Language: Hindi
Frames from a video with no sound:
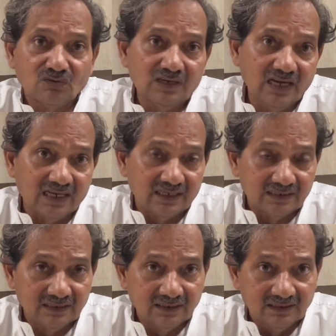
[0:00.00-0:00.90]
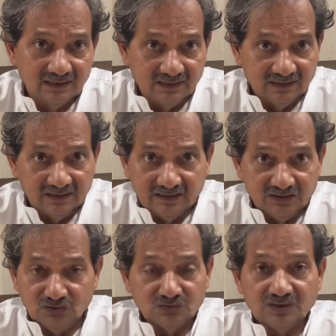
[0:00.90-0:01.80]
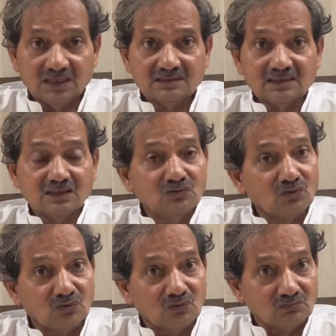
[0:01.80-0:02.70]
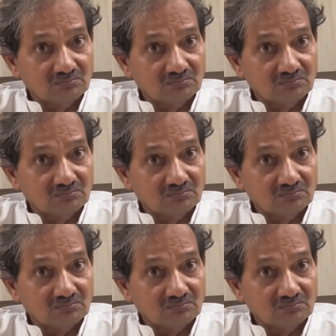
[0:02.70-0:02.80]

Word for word: को लिया जो जानता था दोनों को